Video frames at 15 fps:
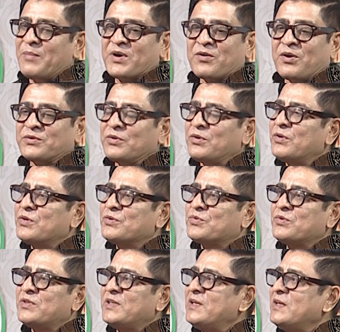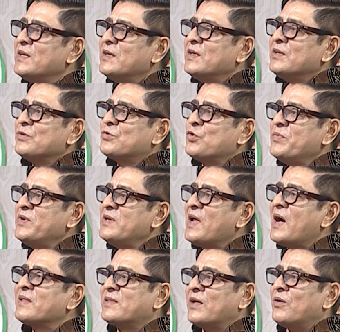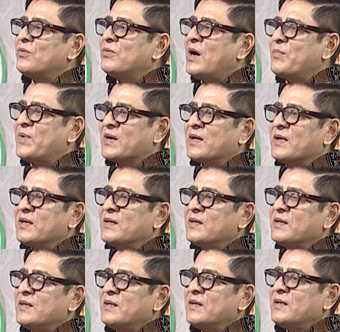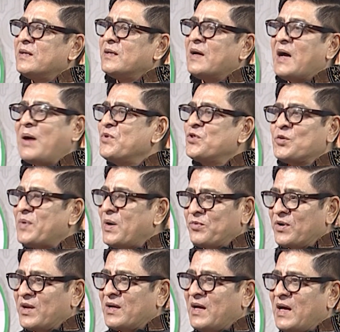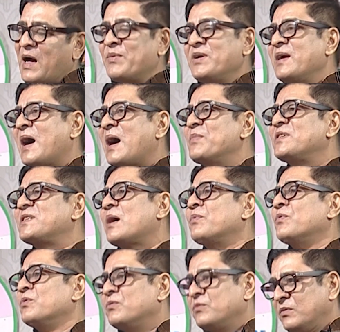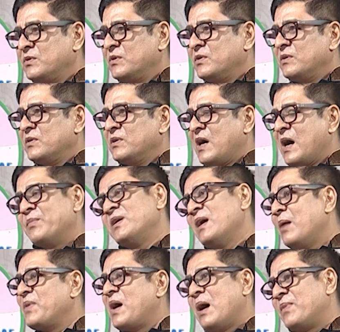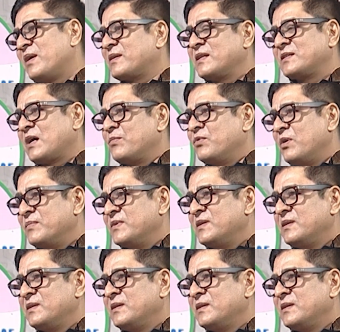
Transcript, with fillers: আমার কথা হলো যদি তুমি না দাও আমাকে আমি তো পাবো না আমি আমি চাবো আমি আমারটা চাবো আমি